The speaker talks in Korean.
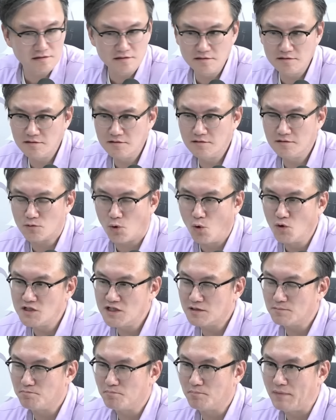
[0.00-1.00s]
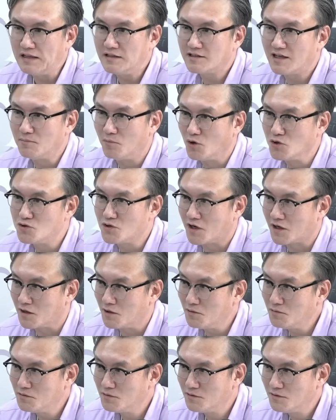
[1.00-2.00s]
그 공식 멘트가 뭔지
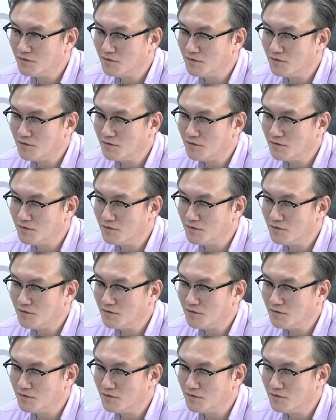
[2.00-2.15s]
알아요?